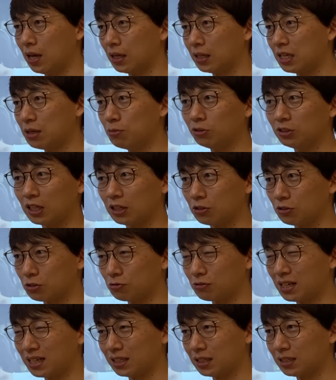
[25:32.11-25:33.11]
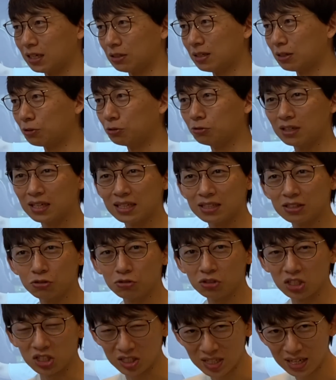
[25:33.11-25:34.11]
疑問点として浮かんできたので、この辺注
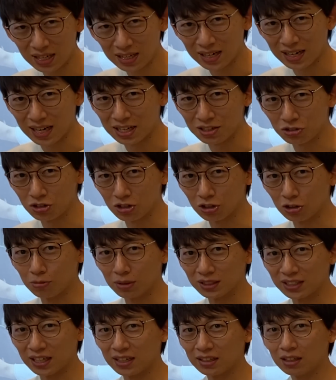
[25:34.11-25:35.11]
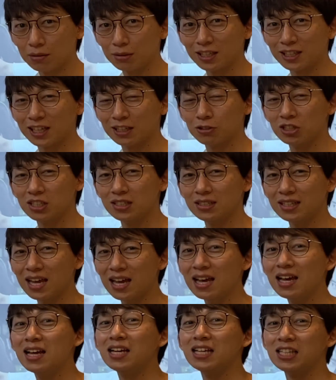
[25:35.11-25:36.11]
視しながら来週以降また改めて楽しん
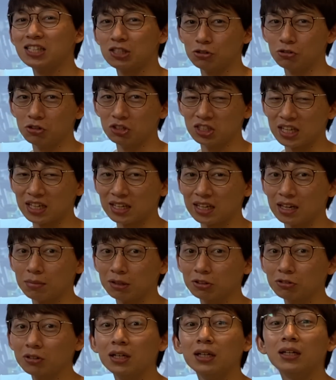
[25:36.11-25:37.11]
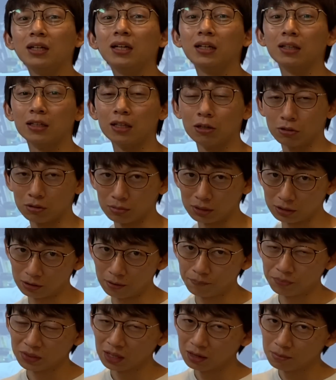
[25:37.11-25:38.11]
で視聴していければと考えております。
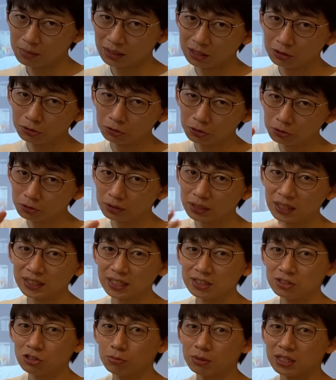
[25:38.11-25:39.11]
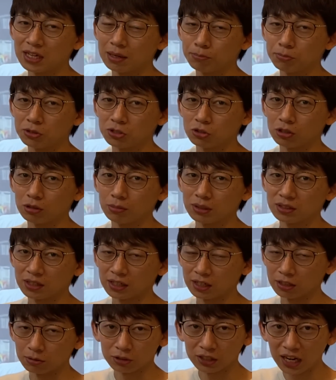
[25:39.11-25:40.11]
またこの動画は月曜日にアップしております
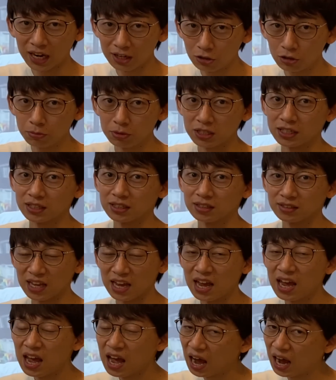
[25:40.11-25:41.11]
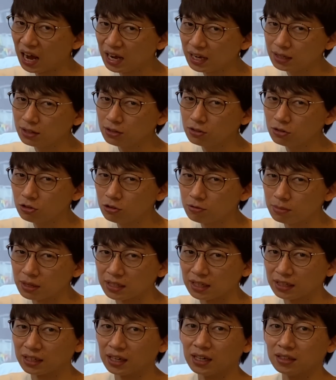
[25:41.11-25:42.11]
けれども、火曜日にはですね、俳優名
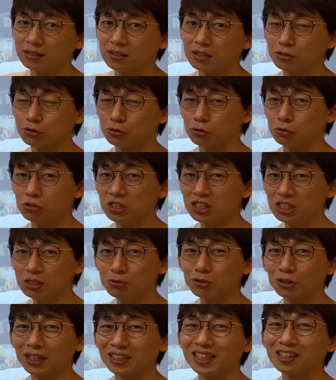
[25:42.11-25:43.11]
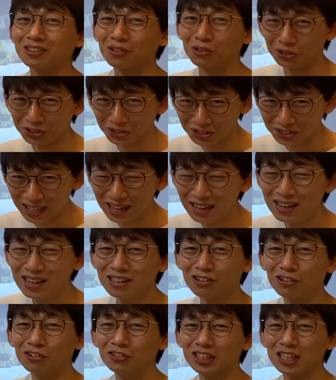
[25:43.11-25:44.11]
で解説という一部の方に好評な
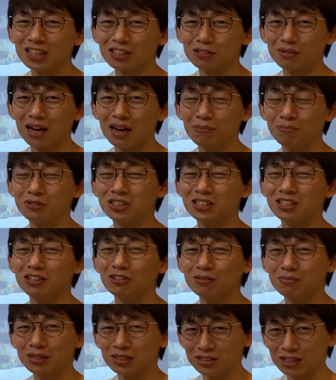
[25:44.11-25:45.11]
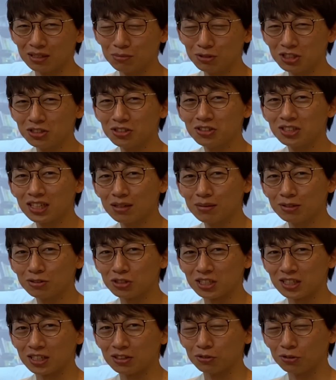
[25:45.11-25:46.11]
コンテンツもアップしておりますので、もしよろしければそち
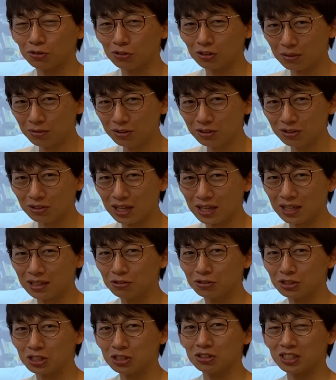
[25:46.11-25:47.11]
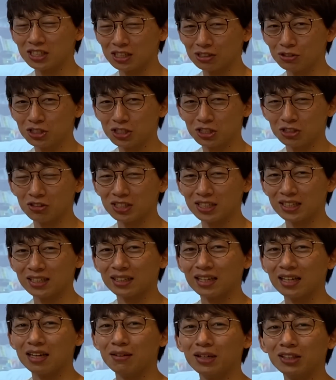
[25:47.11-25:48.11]
らの動画も後々ご視聴いただ
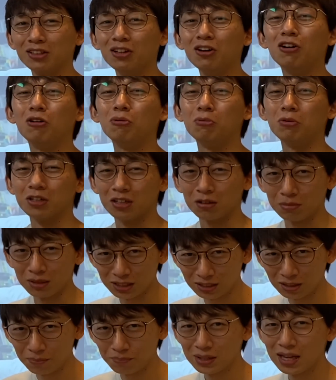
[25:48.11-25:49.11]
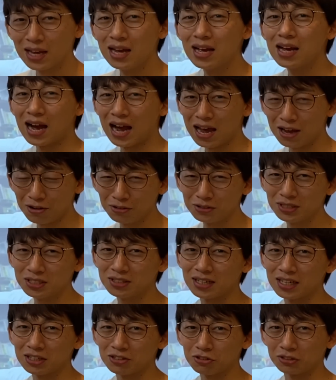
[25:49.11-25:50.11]
ければと思います。はい、本日は
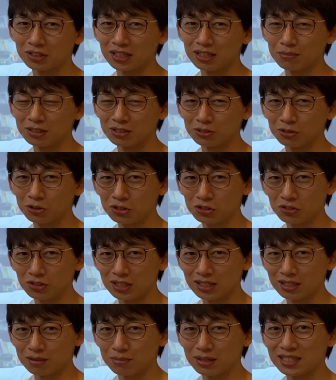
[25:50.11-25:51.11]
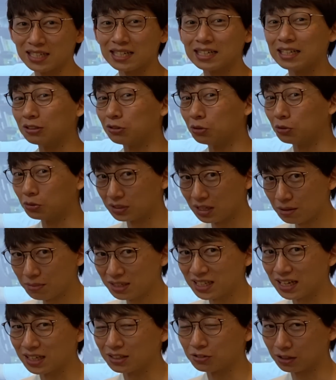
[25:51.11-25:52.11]
以上となります。ご視聴いただきましてありがとうございまし
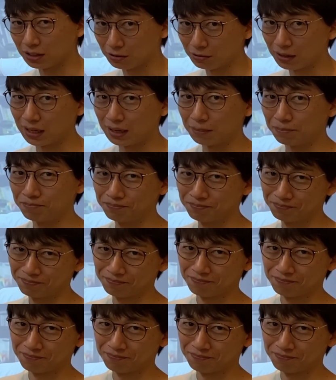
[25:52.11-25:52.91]
た。それでは。